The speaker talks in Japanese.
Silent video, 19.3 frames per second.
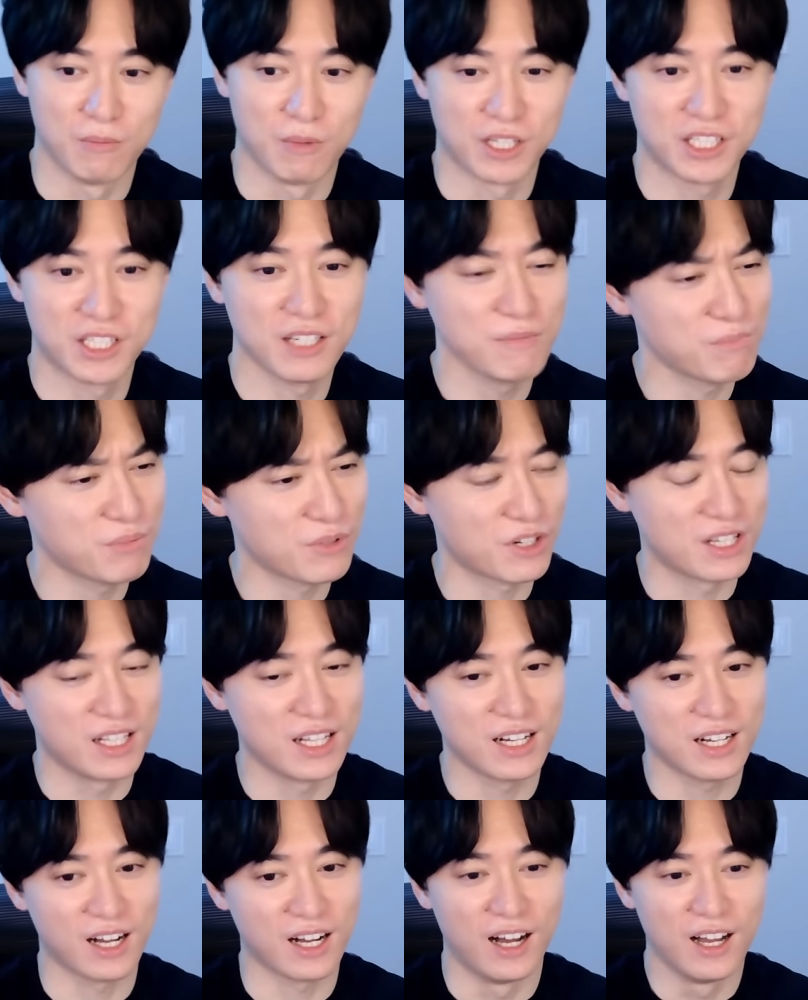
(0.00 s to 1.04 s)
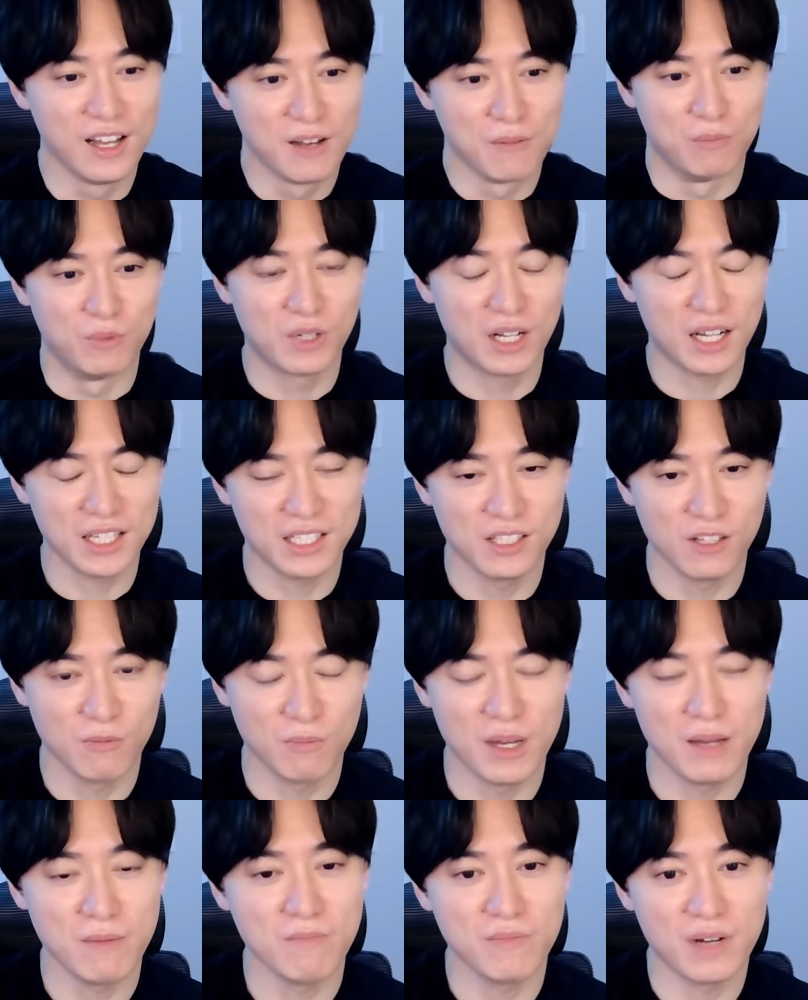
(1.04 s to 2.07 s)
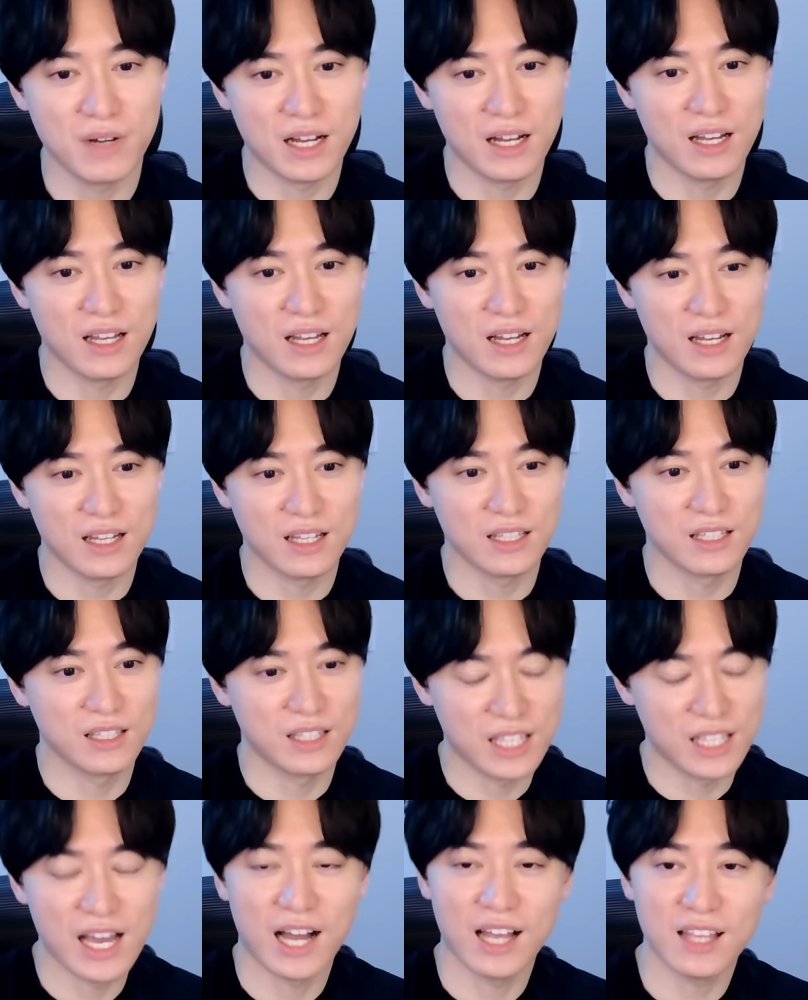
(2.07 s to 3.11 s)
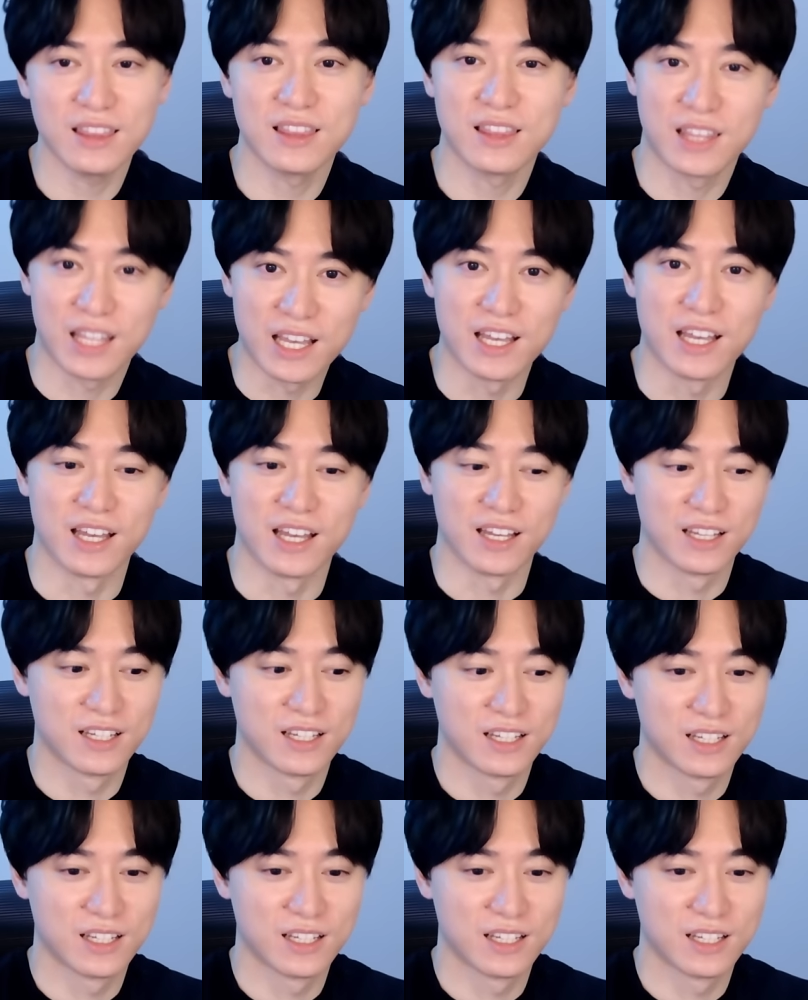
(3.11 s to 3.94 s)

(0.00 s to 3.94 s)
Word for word: まあシンプルになんか昔のメンバーに会って